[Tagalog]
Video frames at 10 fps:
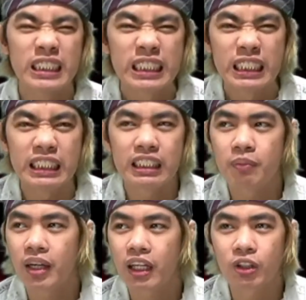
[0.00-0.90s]
hindi ka
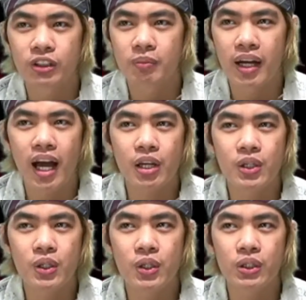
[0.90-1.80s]
makakilos na
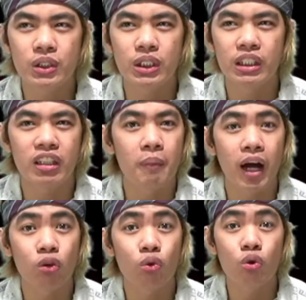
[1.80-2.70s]
maayos, hindi ka
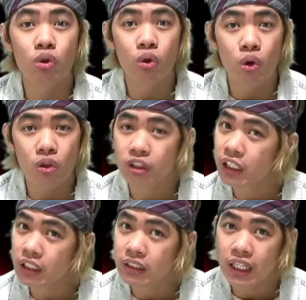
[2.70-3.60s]
makatulog,
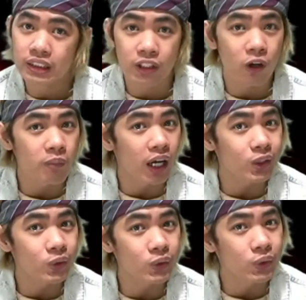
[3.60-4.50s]
three days hindi ako
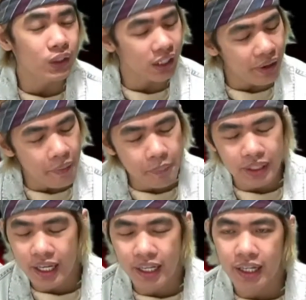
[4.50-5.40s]
makatulog, grabe
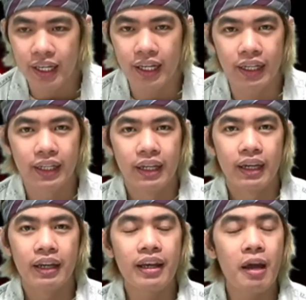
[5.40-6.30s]
talaga.
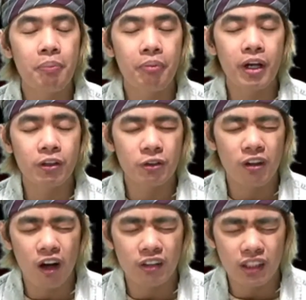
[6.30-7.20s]
And I pray to
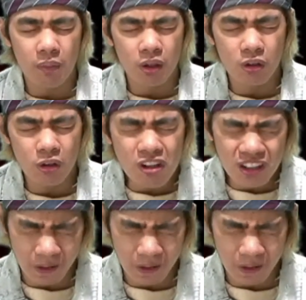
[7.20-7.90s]
God, sabi ko, Lord,